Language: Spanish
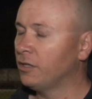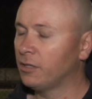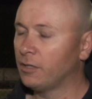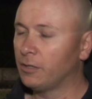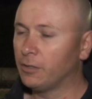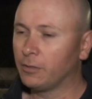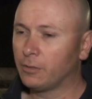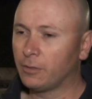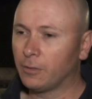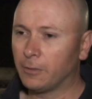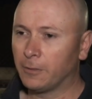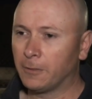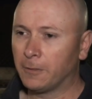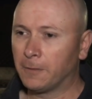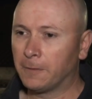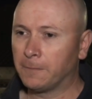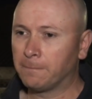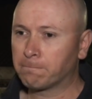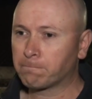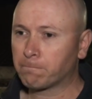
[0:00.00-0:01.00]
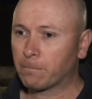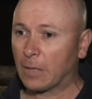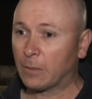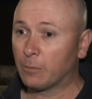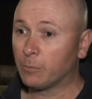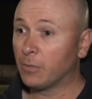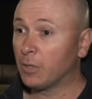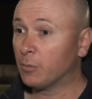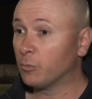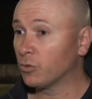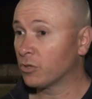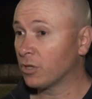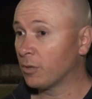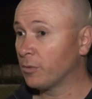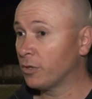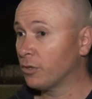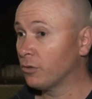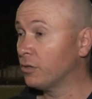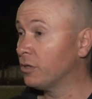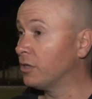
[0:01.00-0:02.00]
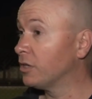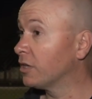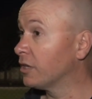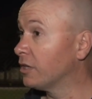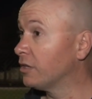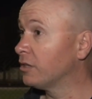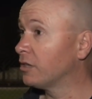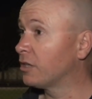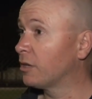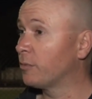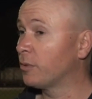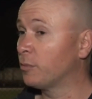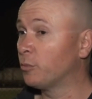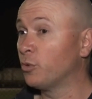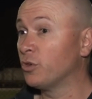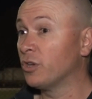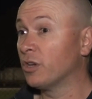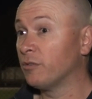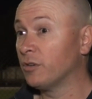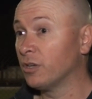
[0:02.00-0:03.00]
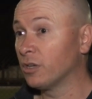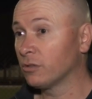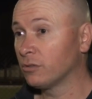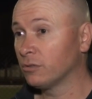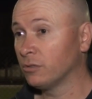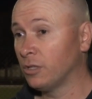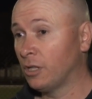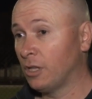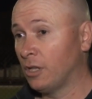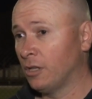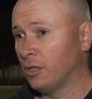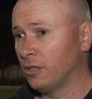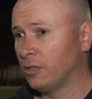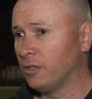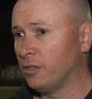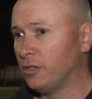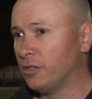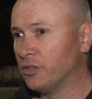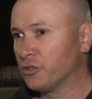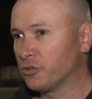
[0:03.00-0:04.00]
este, mismos también los dirigentes también muy abiertos y